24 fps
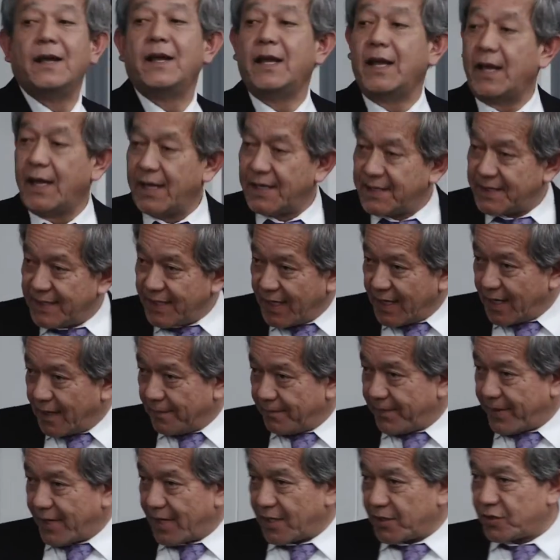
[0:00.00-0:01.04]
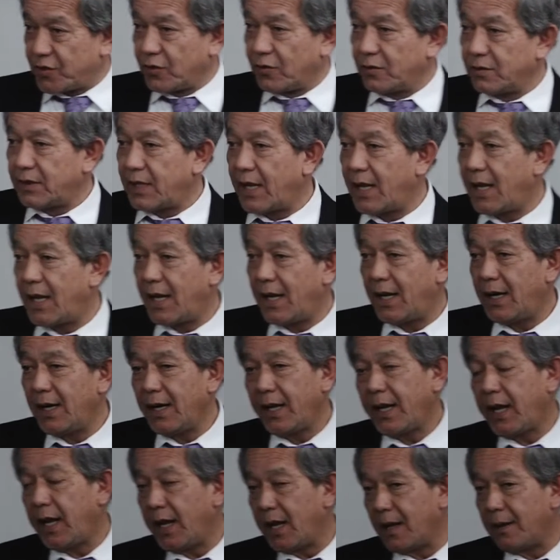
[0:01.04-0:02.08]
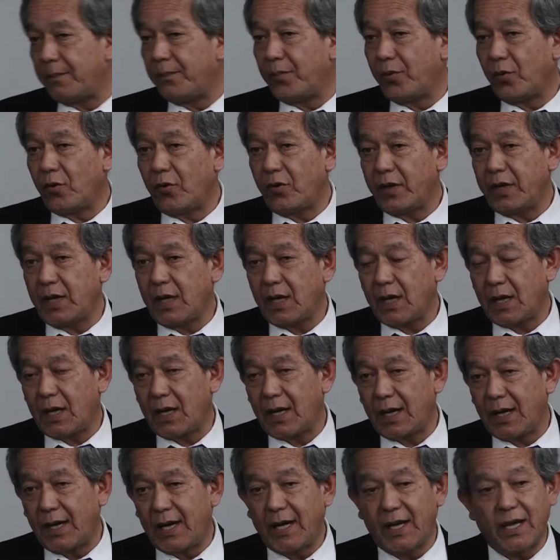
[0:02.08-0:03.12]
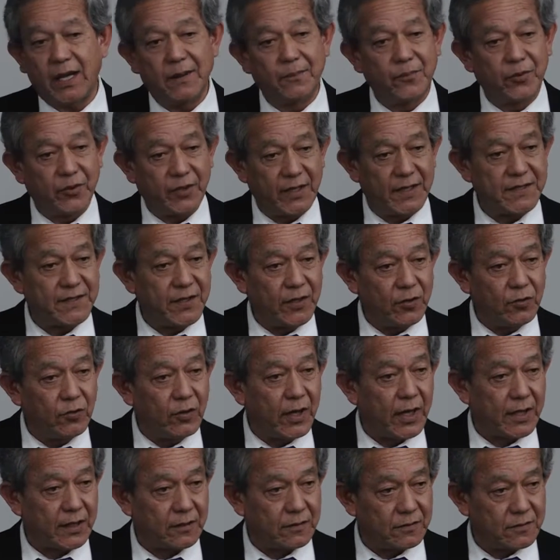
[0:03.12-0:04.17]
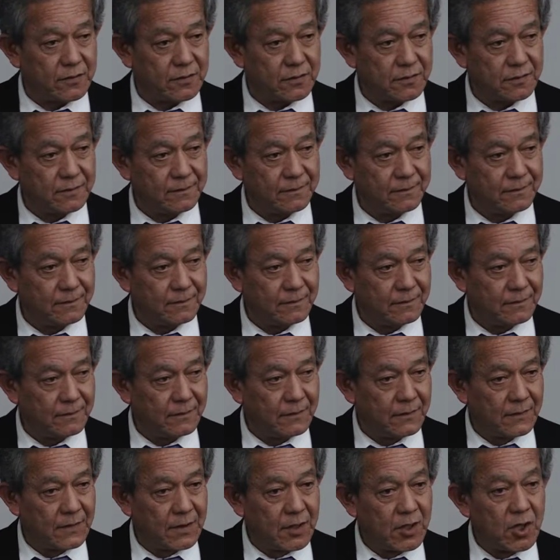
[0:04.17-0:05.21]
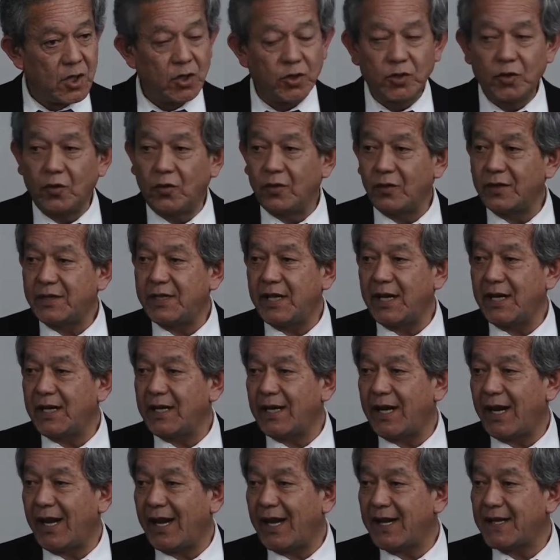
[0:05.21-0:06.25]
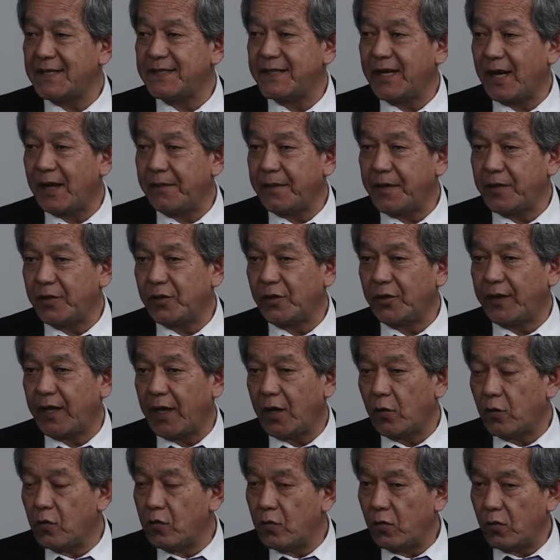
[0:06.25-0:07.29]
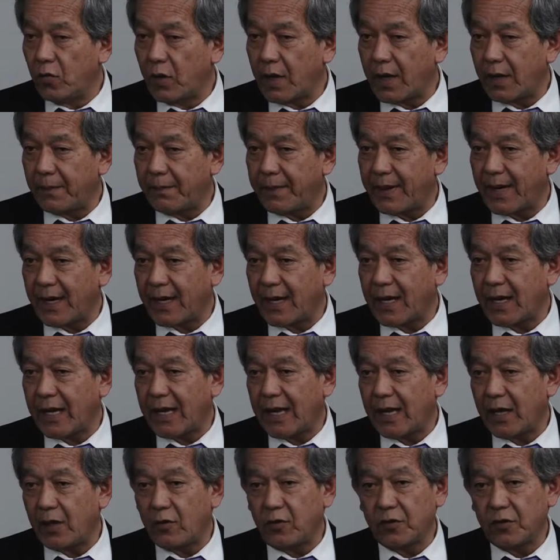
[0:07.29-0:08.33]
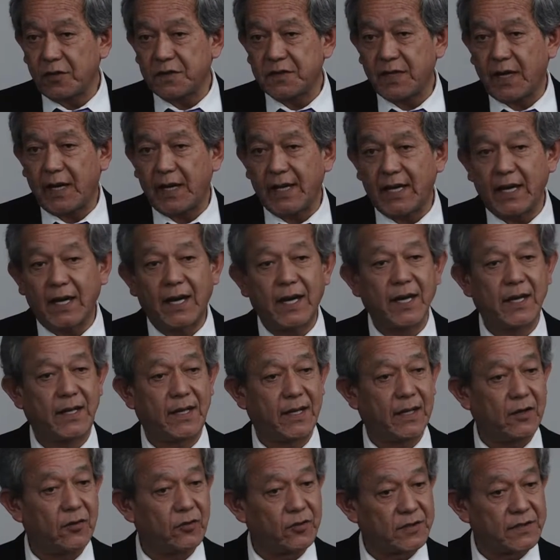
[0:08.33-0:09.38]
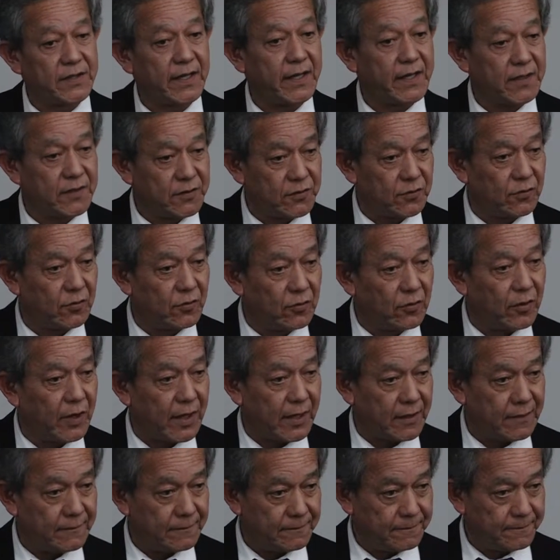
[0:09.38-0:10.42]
Y si el personal que apoya al equipo de cirujanos no tiene ese hábito de un lugar para cada cosa y cada cosa en su lugar.